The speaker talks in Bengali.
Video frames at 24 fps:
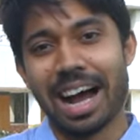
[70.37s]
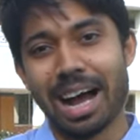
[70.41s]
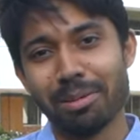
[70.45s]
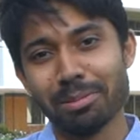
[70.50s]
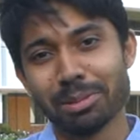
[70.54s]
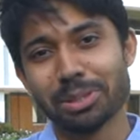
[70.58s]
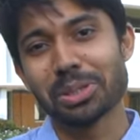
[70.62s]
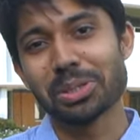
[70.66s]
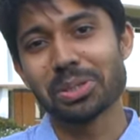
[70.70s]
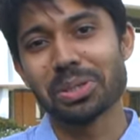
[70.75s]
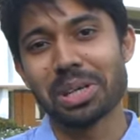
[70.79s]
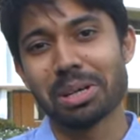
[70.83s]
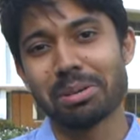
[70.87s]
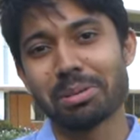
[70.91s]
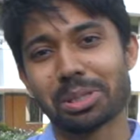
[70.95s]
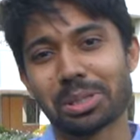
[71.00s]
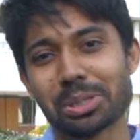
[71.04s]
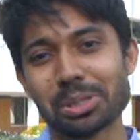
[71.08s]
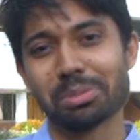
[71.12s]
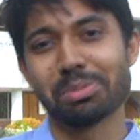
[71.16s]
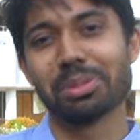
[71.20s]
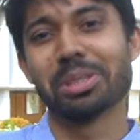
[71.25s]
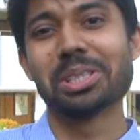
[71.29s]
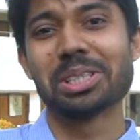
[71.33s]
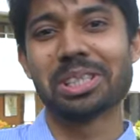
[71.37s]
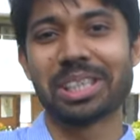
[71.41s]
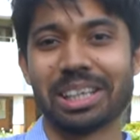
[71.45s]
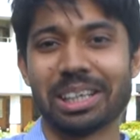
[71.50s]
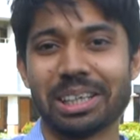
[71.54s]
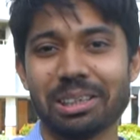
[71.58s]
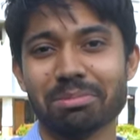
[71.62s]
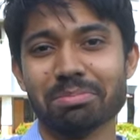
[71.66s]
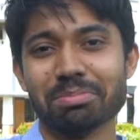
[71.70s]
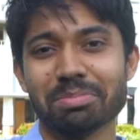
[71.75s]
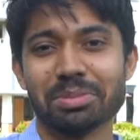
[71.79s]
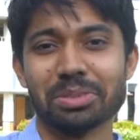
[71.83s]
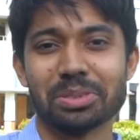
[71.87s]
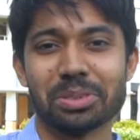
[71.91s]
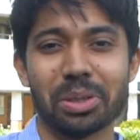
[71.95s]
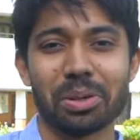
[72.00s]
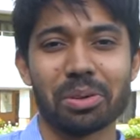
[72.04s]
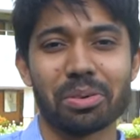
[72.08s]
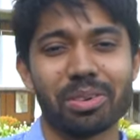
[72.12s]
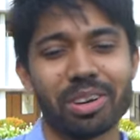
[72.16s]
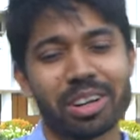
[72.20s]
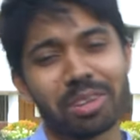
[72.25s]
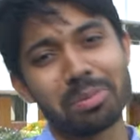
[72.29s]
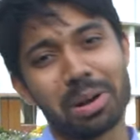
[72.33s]
আমি যখন আমার সময় ছিলাম
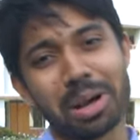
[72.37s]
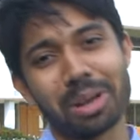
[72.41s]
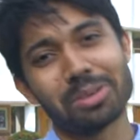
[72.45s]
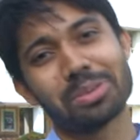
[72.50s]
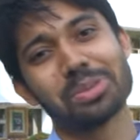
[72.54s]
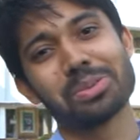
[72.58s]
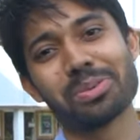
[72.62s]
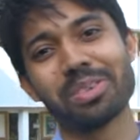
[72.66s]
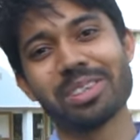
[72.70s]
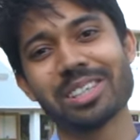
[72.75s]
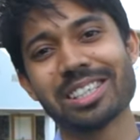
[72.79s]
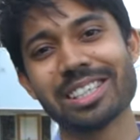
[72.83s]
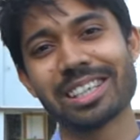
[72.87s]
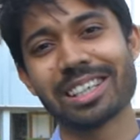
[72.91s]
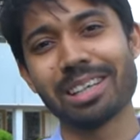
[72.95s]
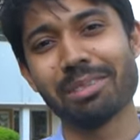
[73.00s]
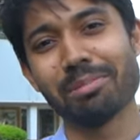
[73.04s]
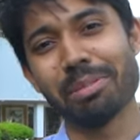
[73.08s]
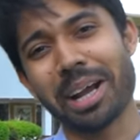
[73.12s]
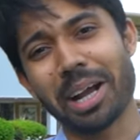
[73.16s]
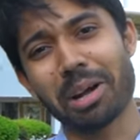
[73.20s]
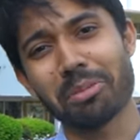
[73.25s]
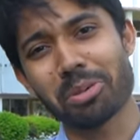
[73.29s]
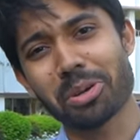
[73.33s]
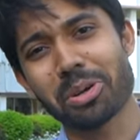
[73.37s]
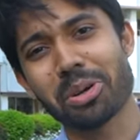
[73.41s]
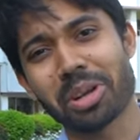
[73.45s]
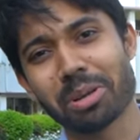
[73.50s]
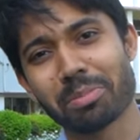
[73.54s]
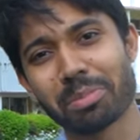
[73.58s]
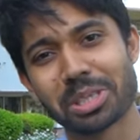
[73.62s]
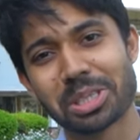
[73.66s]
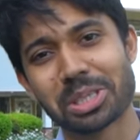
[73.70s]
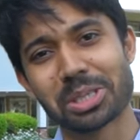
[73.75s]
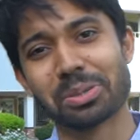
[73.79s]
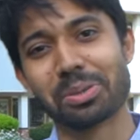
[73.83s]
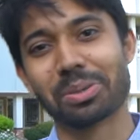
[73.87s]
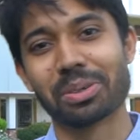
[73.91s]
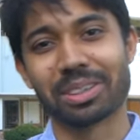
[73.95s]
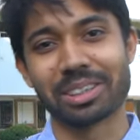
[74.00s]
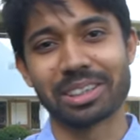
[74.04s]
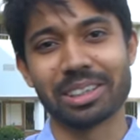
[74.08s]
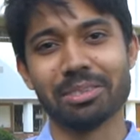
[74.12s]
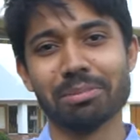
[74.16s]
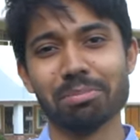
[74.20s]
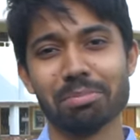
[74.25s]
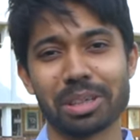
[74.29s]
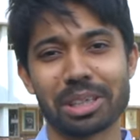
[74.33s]
তখন অনেক ভালো স্টুডেন্ট ছিলাম লেখাপড়া অনেক বেশি
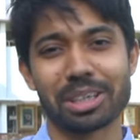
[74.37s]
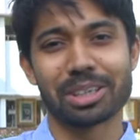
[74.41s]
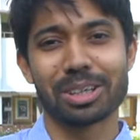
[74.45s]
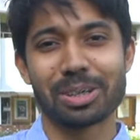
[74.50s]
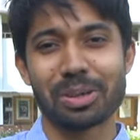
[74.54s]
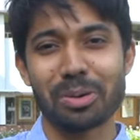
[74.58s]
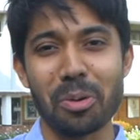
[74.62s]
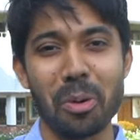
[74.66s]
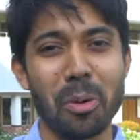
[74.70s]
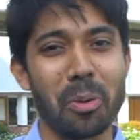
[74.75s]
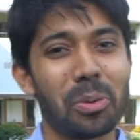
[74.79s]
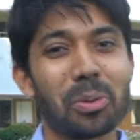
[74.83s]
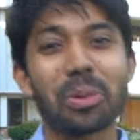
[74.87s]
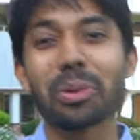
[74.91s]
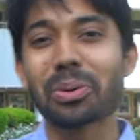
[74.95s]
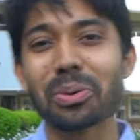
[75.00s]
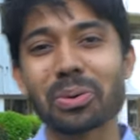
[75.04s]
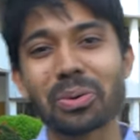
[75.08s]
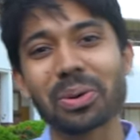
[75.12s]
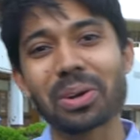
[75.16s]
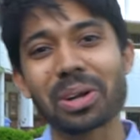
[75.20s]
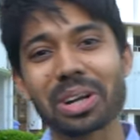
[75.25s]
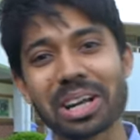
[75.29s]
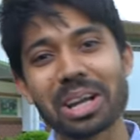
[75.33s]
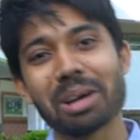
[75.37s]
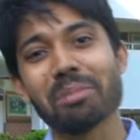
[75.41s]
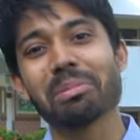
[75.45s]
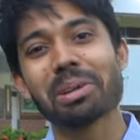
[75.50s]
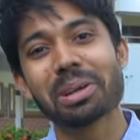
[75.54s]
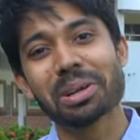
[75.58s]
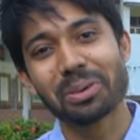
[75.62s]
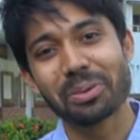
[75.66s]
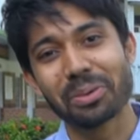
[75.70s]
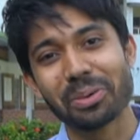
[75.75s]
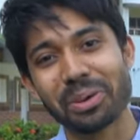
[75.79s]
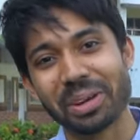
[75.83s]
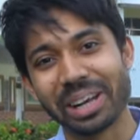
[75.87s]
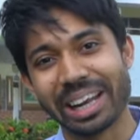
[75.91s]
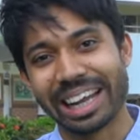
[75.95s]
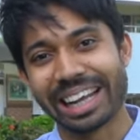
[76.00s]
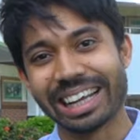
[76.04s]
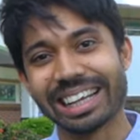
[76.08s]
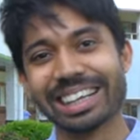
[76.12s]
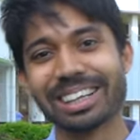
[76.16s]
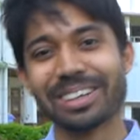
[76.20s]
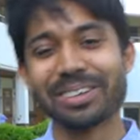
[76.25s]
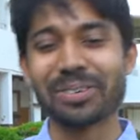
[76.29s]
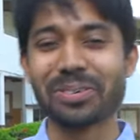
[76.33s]
করতাম বাট কখনো কোনো ক্লাবিং করি নাই
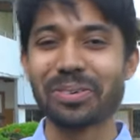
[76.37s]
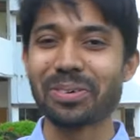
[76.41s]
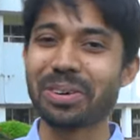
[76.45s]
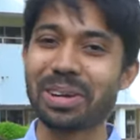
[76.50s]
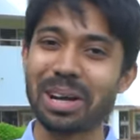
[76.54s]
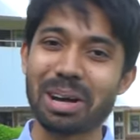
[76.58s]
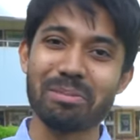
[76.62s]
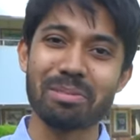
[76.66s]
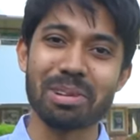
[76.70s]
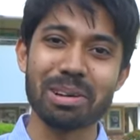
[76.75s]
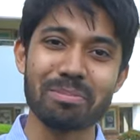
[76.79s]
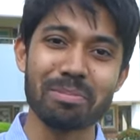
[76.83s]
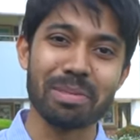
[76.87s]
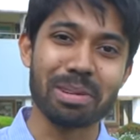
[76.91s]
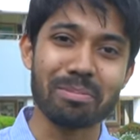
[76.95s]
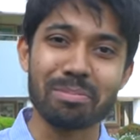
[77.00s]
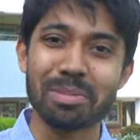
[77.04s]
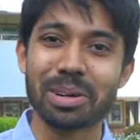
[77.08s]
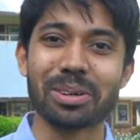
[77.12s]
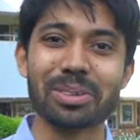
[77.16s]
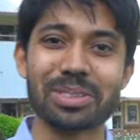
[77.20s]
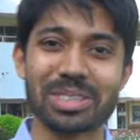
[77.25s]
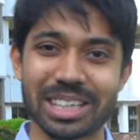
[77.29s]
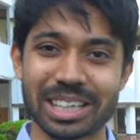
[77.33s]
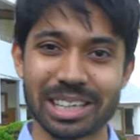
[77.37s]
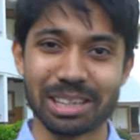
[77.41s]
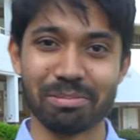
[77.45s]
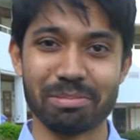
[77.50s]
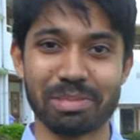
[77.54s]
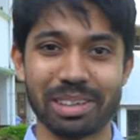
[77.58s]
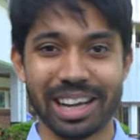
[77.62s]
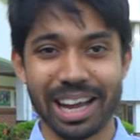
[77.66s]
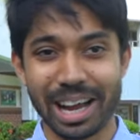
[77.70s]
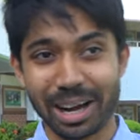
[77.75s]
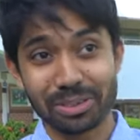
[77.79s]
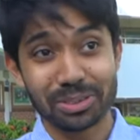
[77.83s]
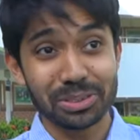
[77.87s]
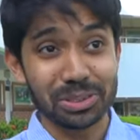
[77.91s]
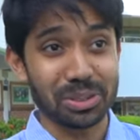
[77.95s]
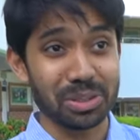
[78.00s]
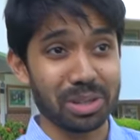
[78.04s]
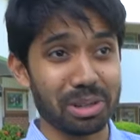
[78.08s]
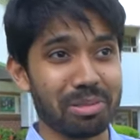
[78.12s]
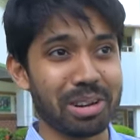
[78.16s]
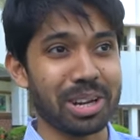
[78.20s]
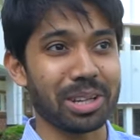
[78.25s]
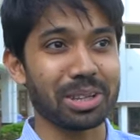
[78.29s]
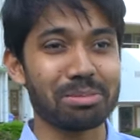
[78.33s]
কোনো ক্লাবের মেম্বারও ছিলাম না এখন যখন
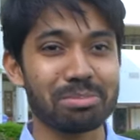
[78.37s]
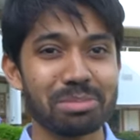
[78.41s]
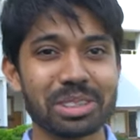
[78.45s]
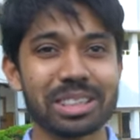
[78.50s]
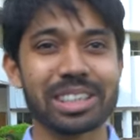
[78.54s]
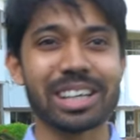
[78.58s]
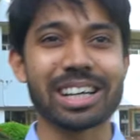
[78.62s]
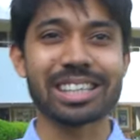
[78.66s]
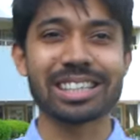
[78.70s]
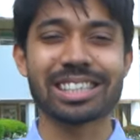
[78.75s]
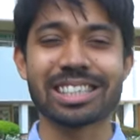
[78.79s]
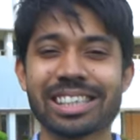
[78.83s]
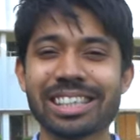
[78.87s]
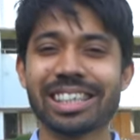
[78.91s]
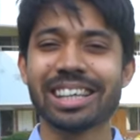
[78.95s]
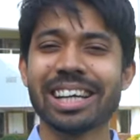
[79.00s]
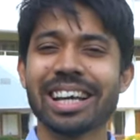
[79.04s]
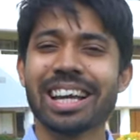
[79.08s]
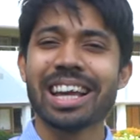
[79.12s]
আমি আদমজিতে আসি